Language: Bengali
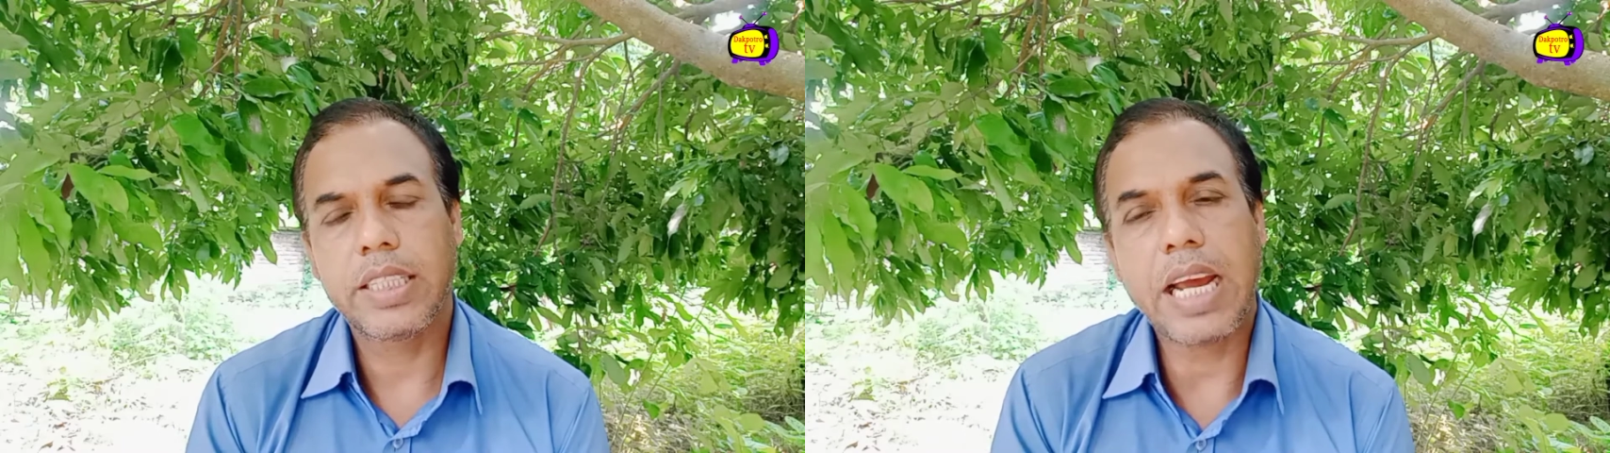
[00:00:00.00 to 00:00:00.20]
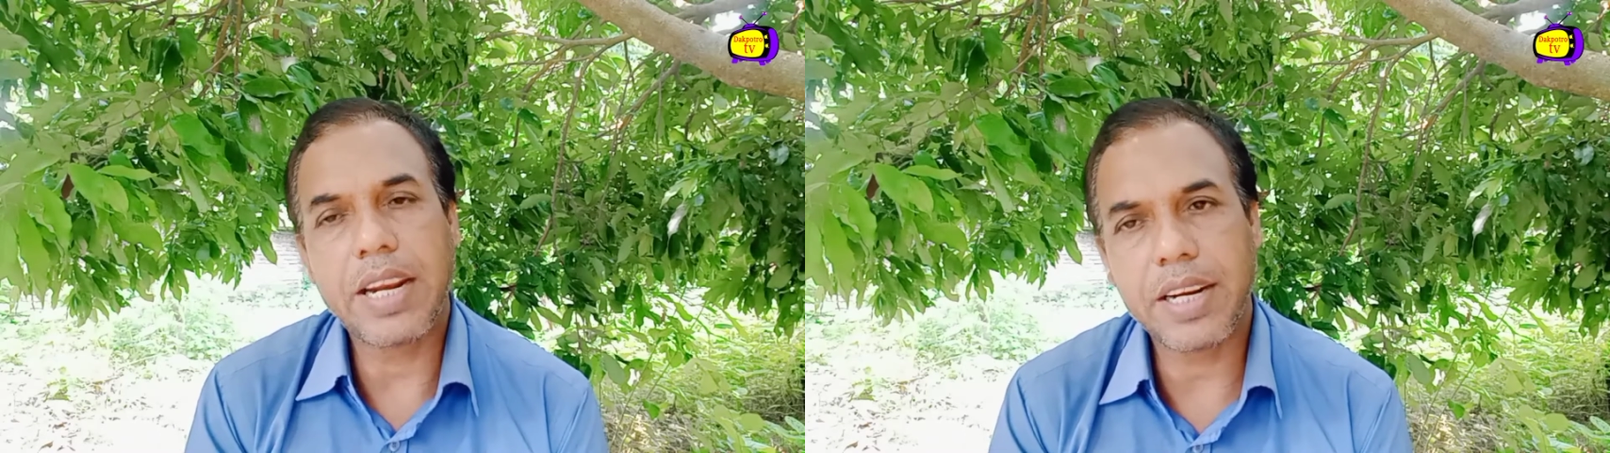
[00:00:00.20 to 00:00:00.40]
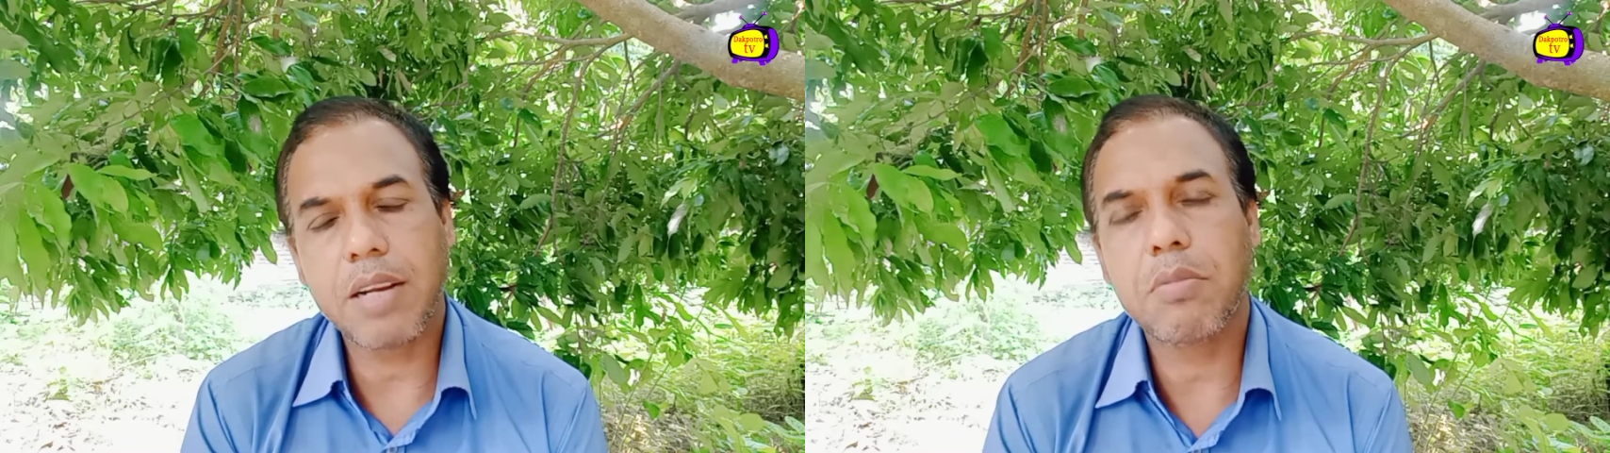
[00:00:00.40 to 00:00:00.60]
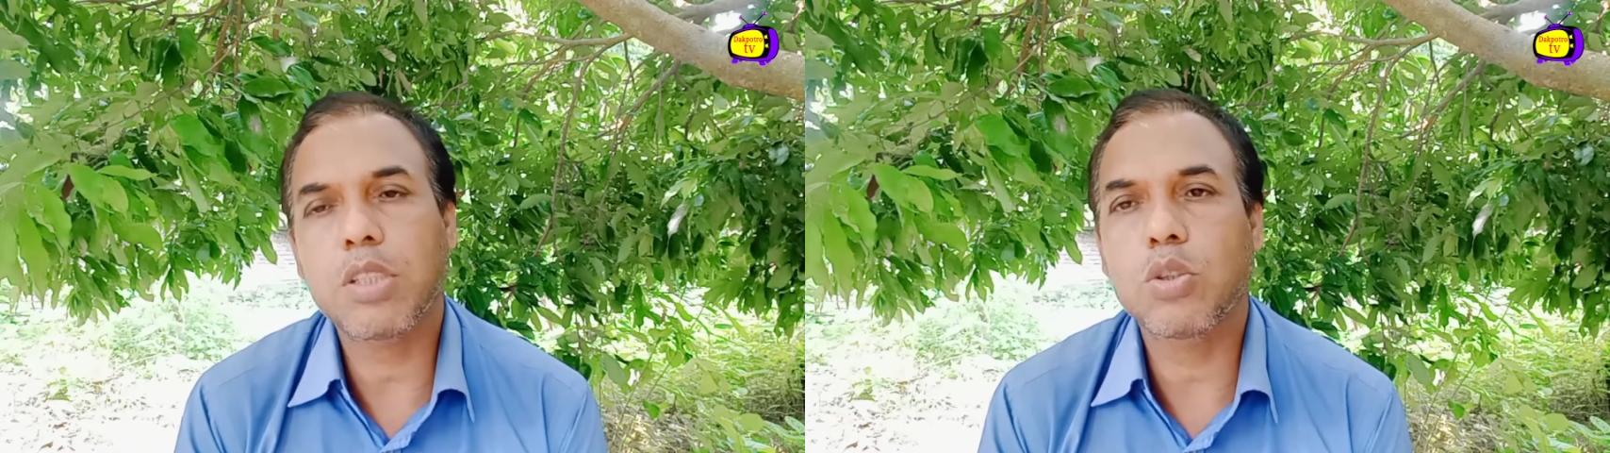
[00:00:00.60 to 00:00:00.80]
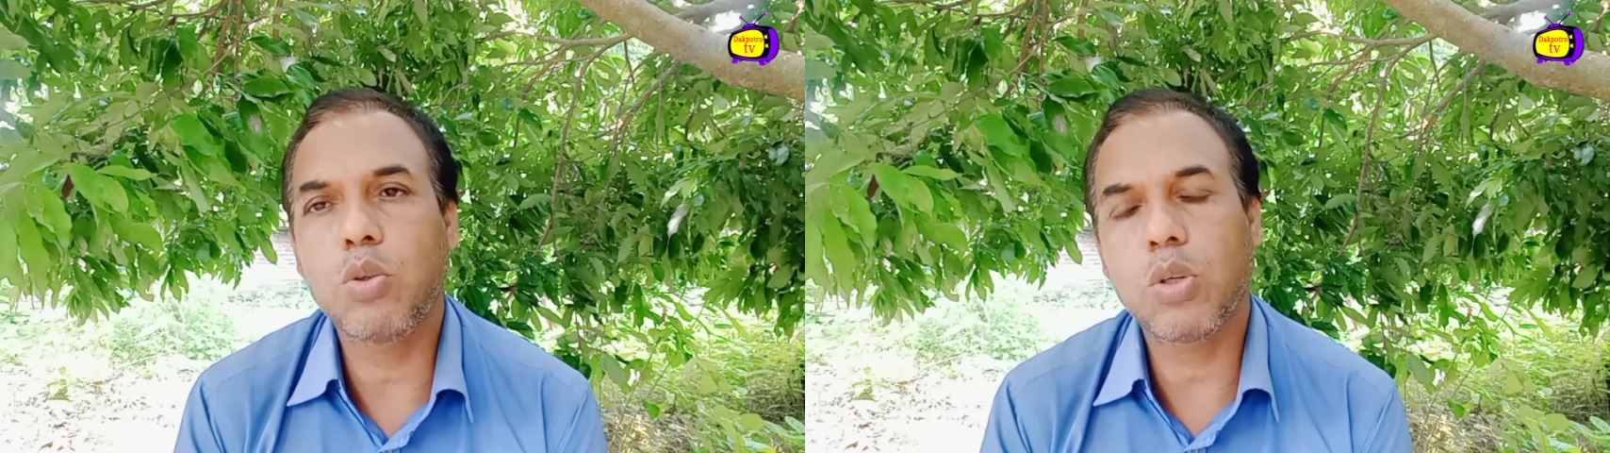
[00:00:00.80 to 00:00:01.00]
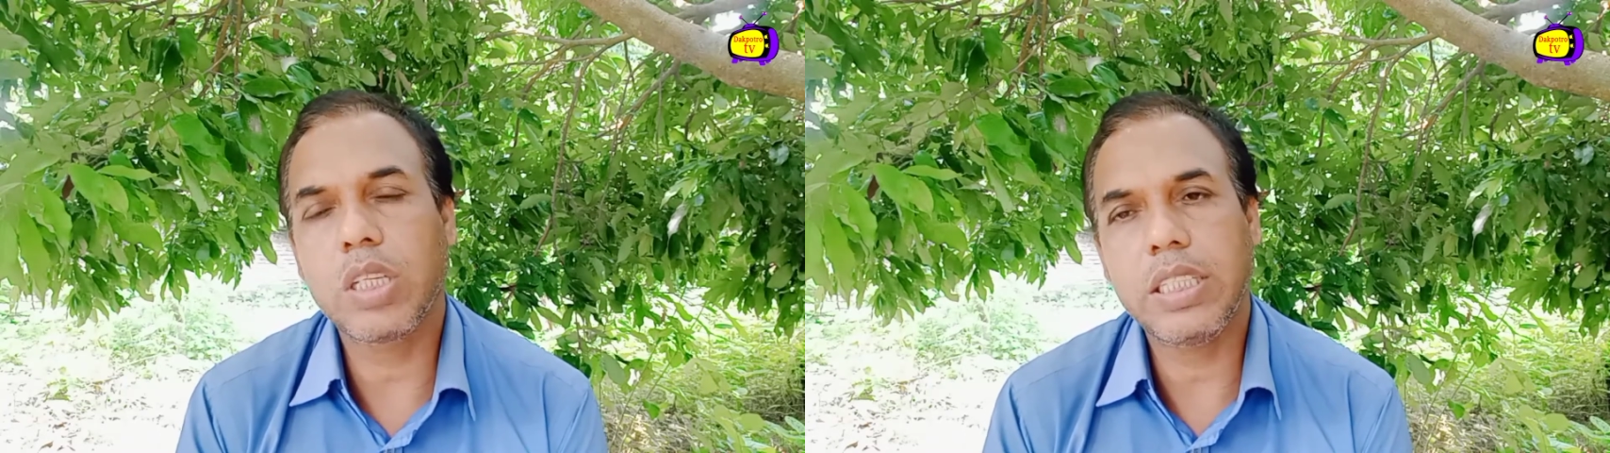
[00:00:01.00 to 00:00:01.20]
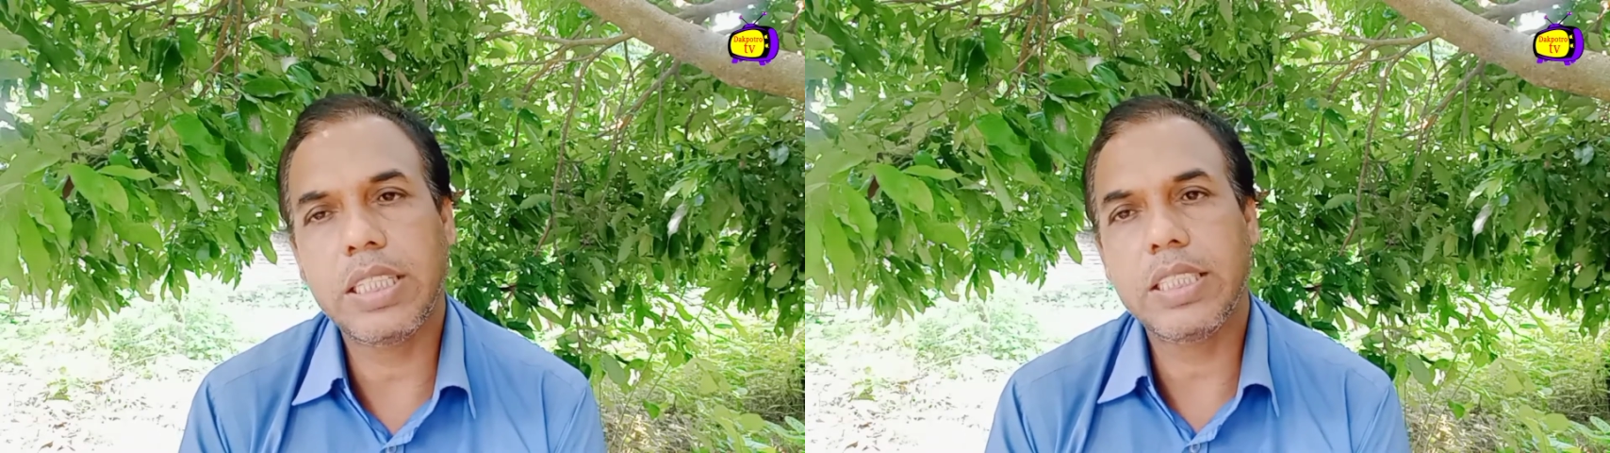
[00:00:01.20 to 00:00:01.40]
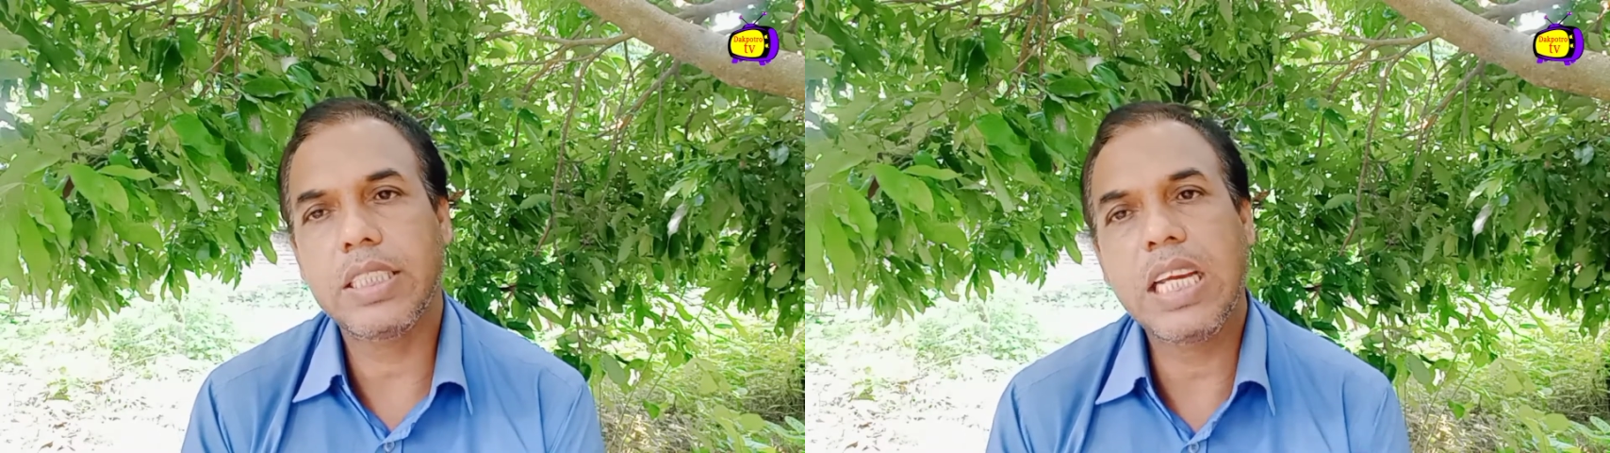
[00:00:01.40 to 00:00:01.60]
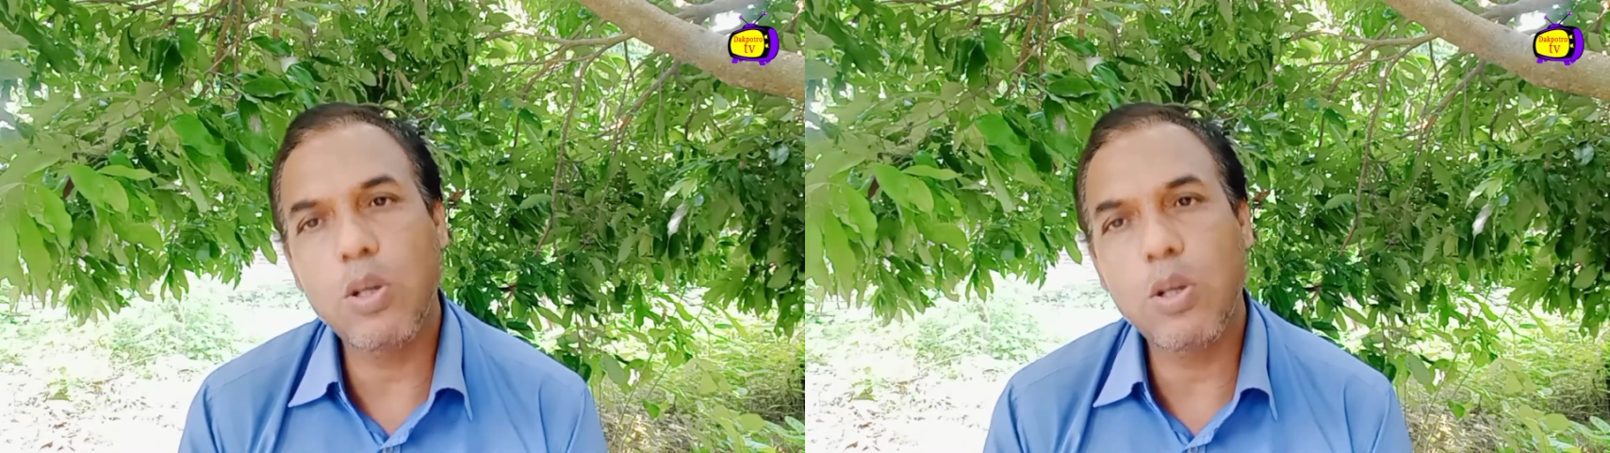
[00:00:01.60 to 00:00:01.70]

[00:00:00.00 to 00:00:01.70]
ক্যানাডার মানুষগুলোকে দেখেছি